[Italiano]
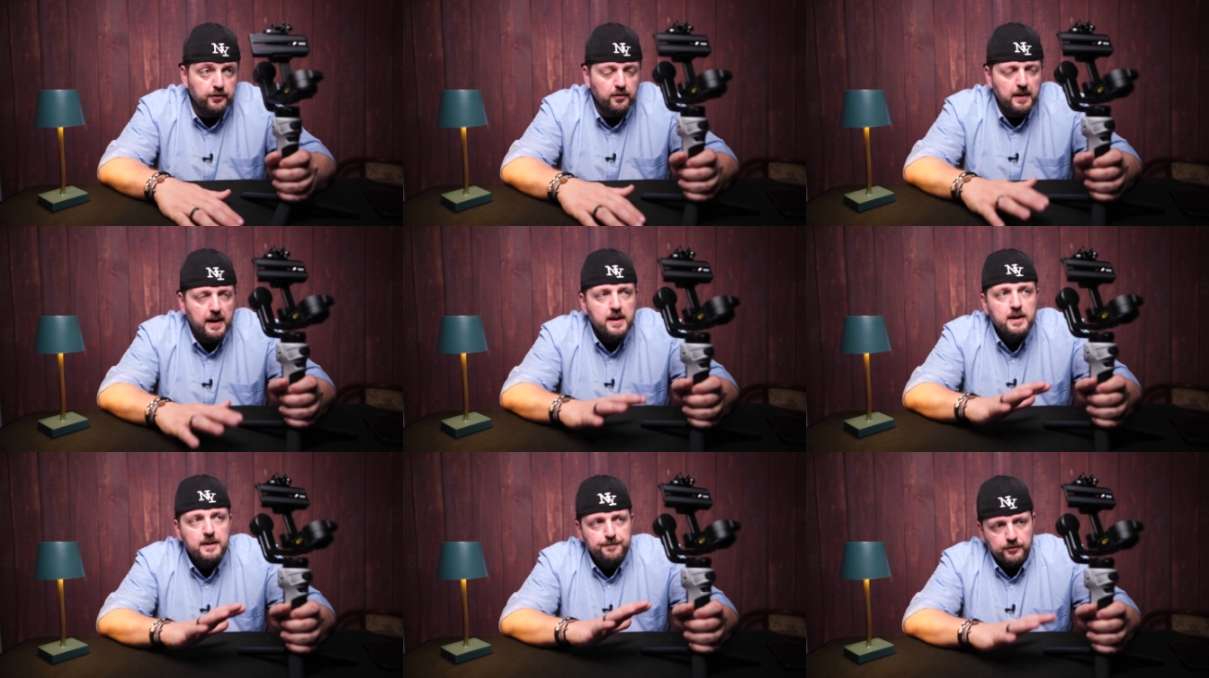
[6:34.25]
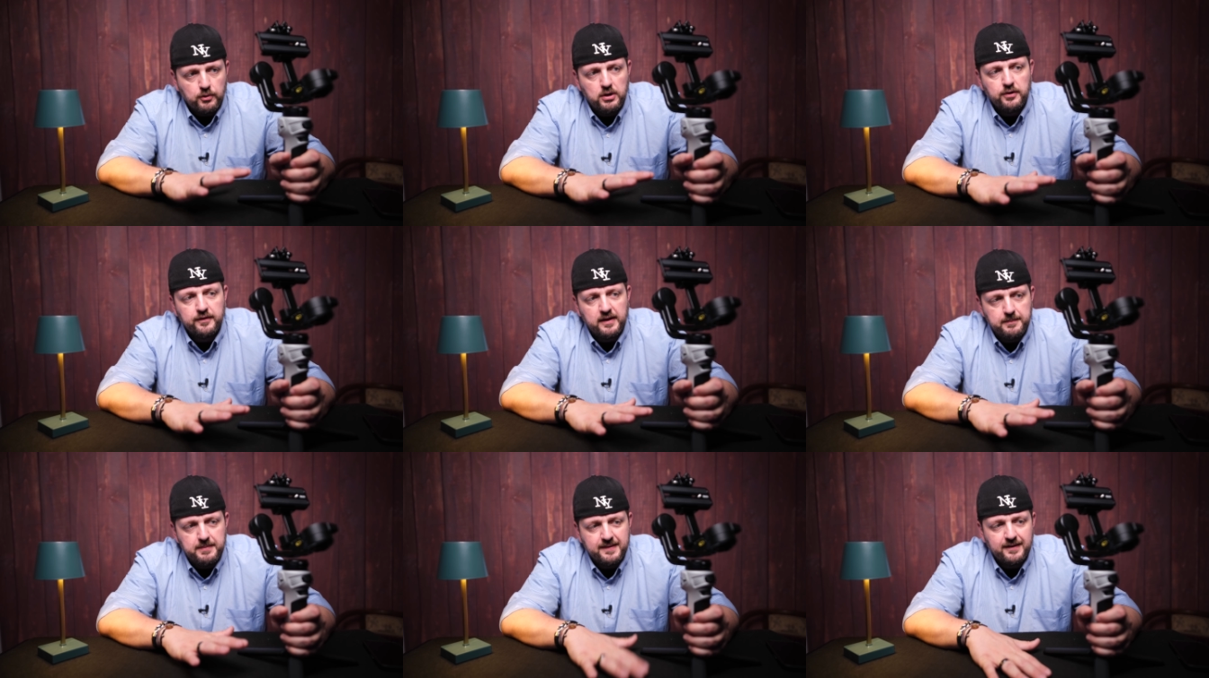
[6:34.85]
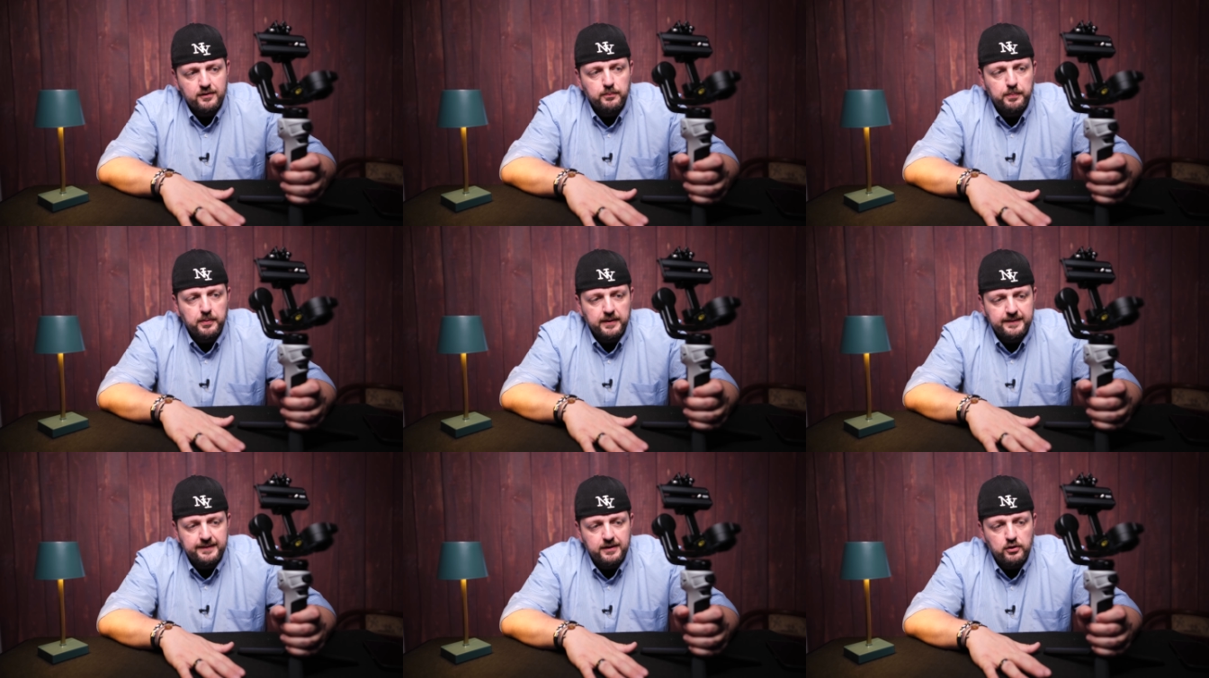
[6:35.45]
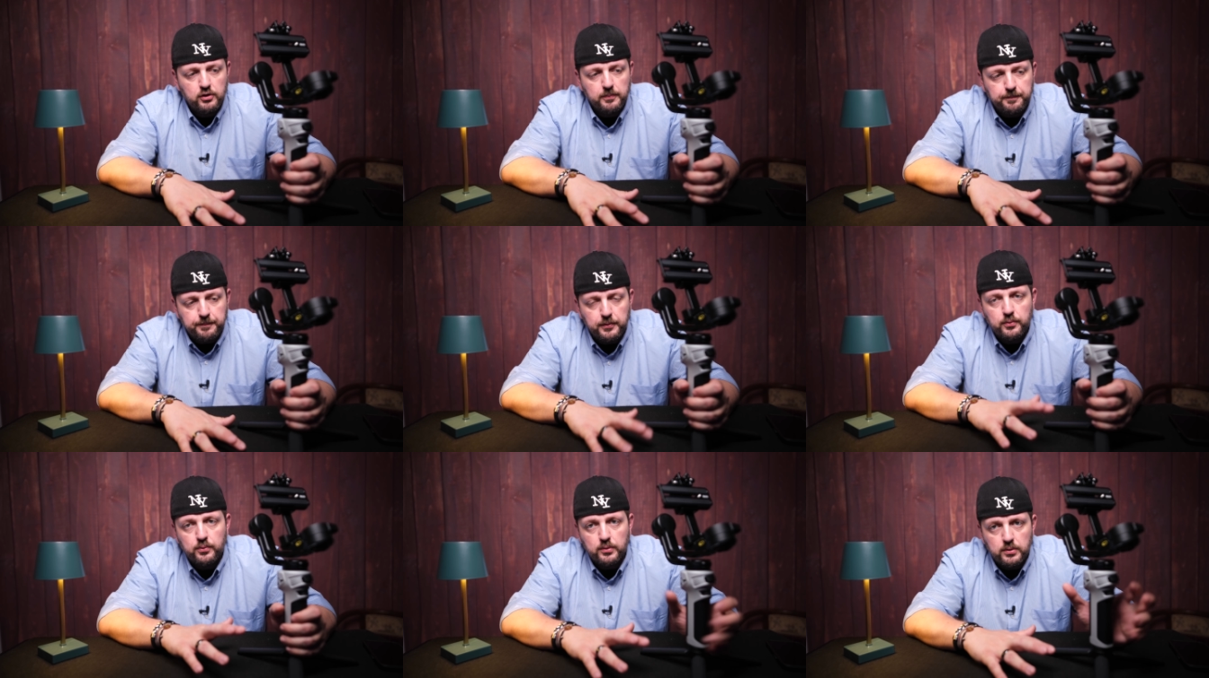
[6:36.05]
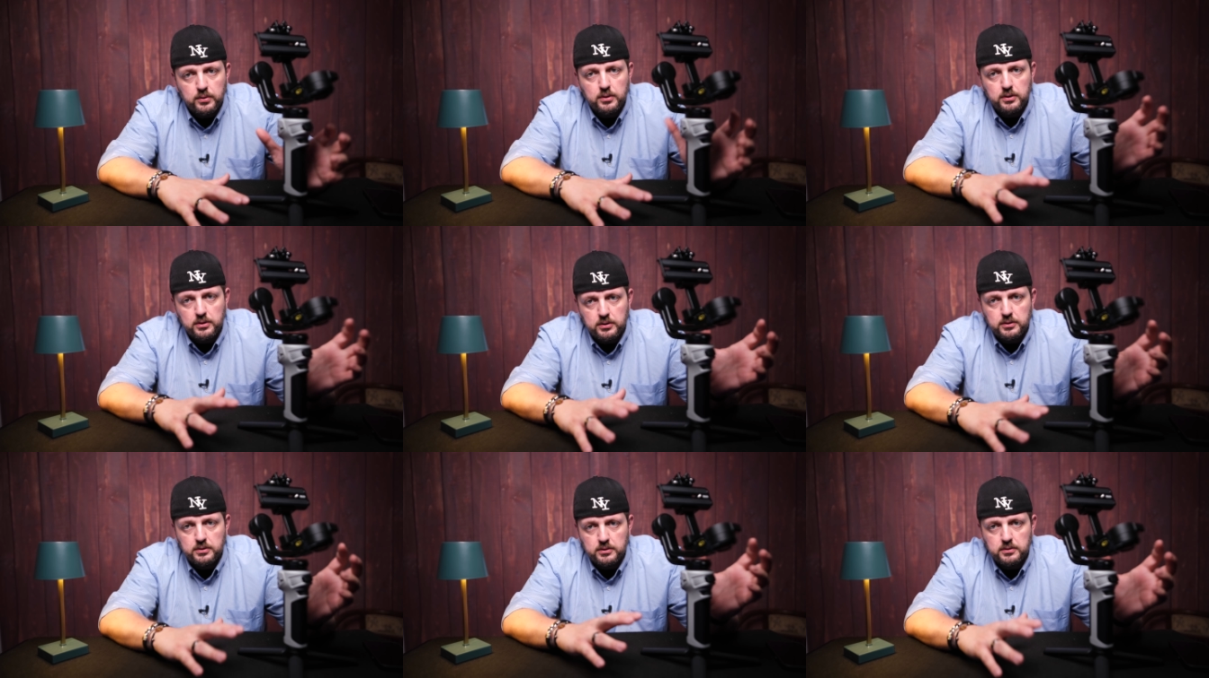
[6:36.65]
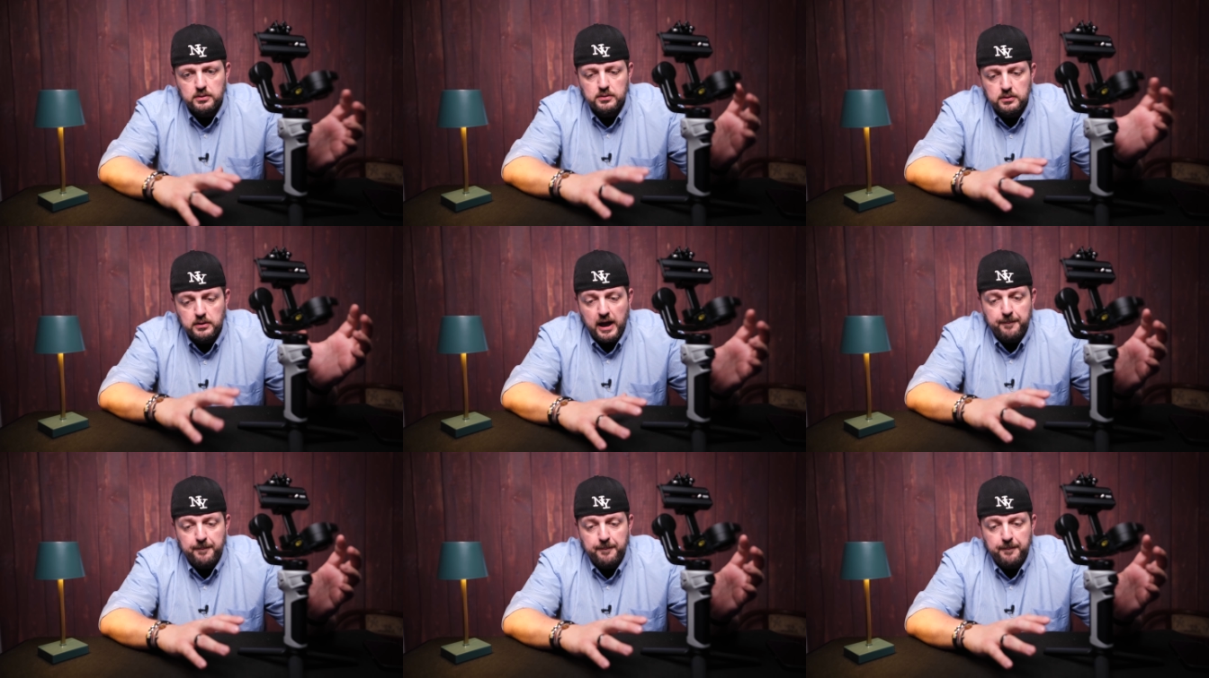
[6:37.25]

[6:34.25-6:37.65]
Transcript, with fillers: Insomma, quello sarebbe stato un pochettino più eh,